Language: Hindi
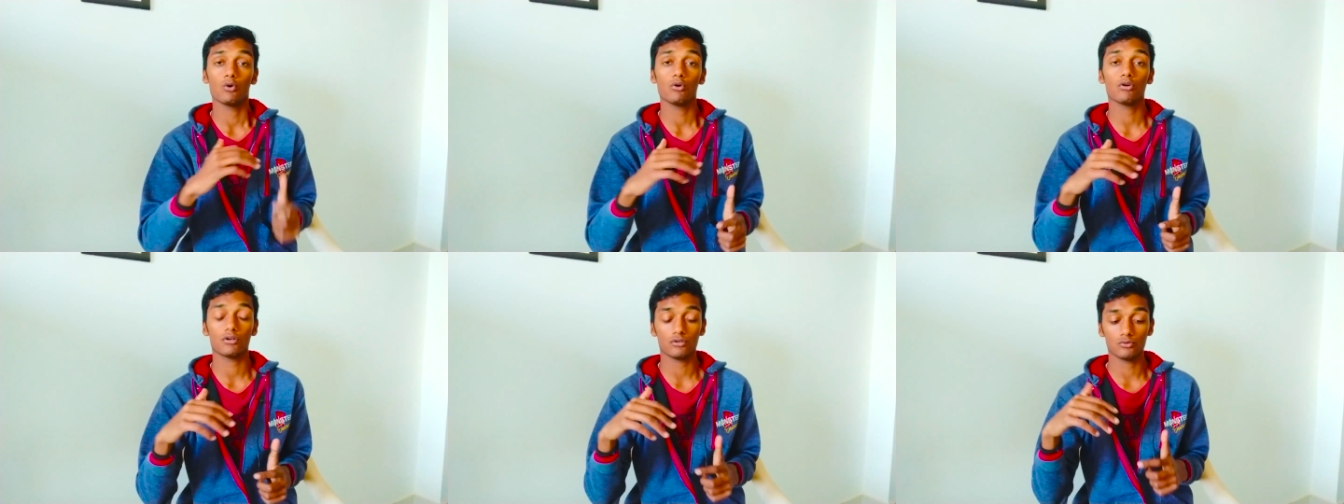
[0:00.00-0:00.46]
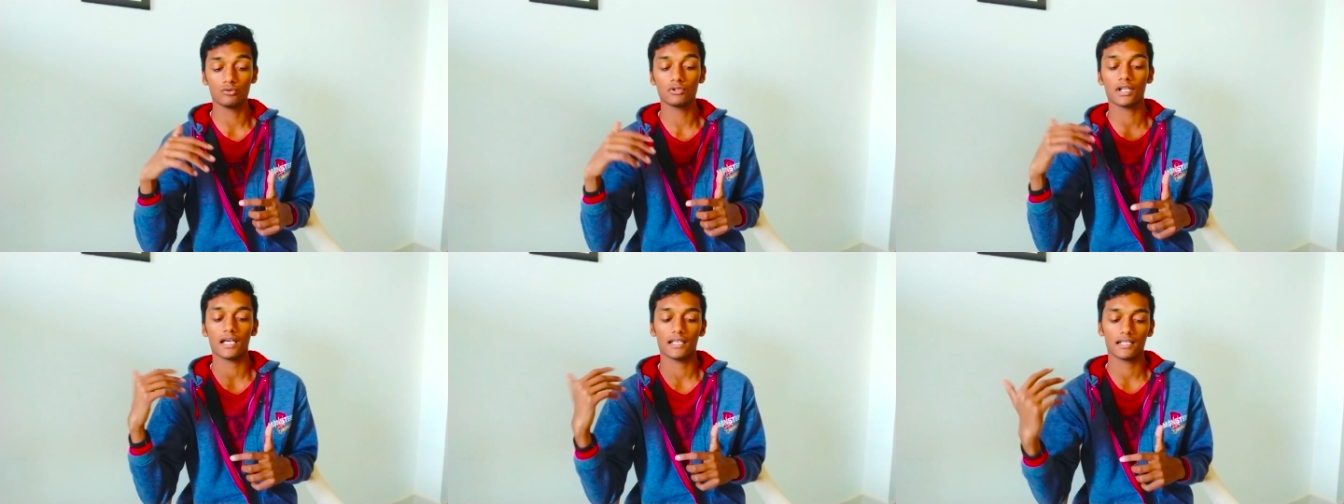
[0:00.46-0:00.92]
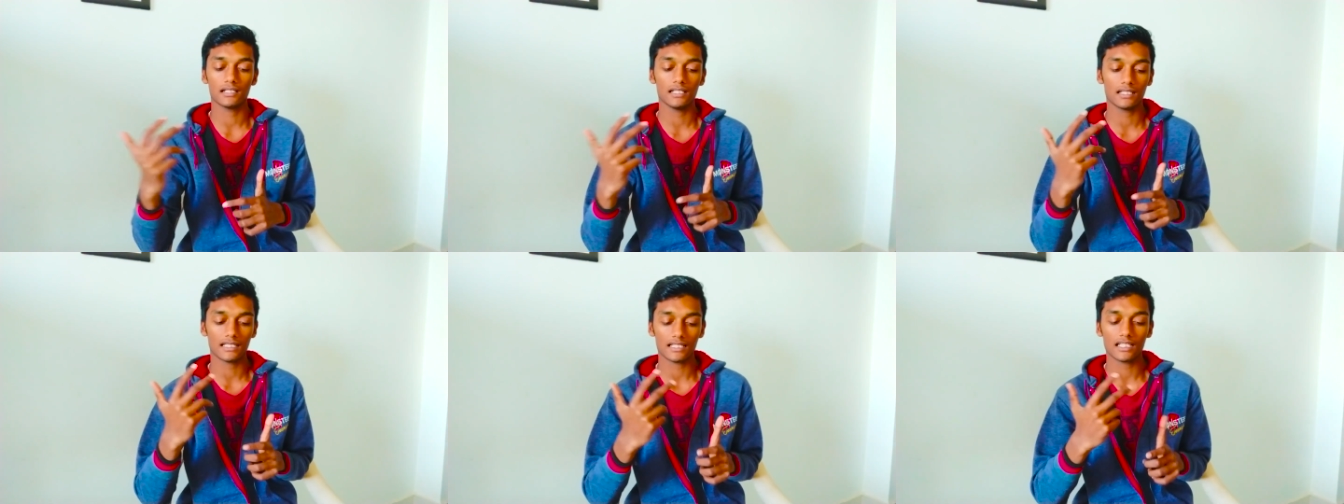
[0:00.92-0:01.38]
और उनके अलग
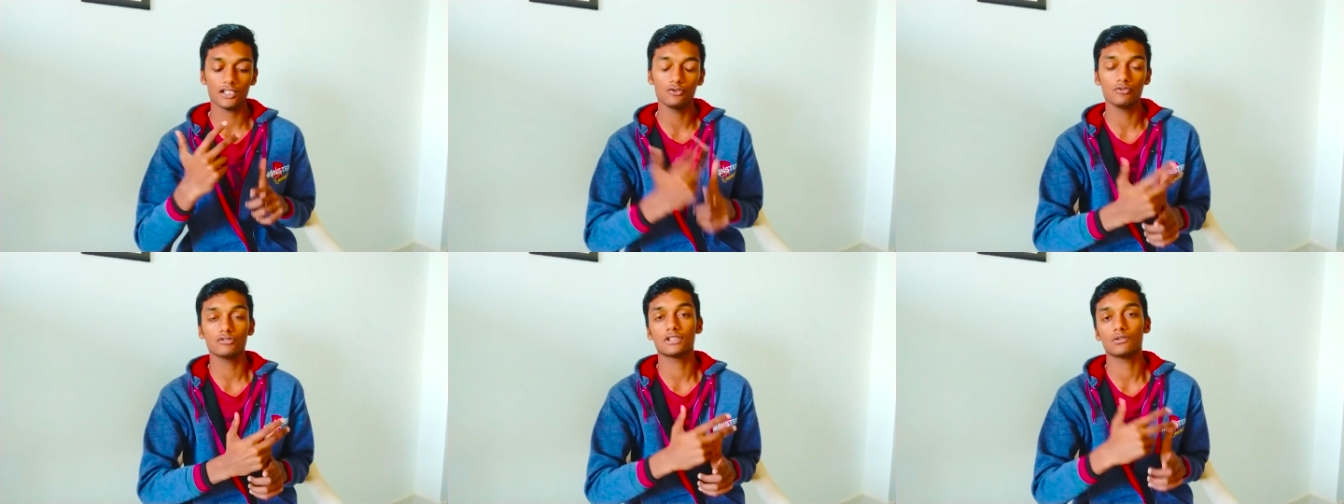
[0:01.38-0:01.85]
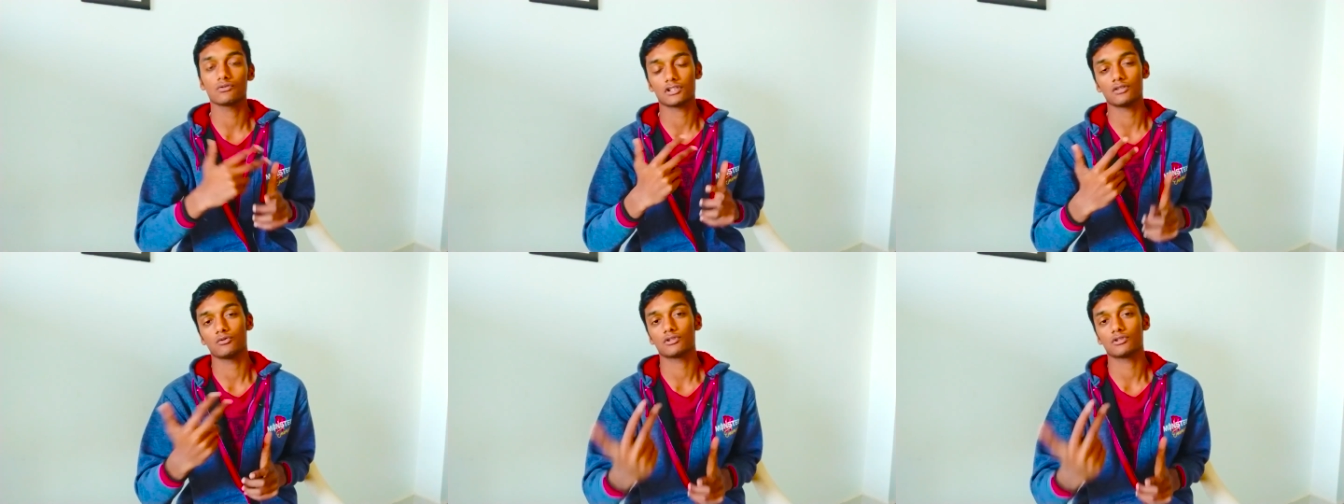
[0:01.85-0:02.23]
अलग क्या क्या यूज़ है उस,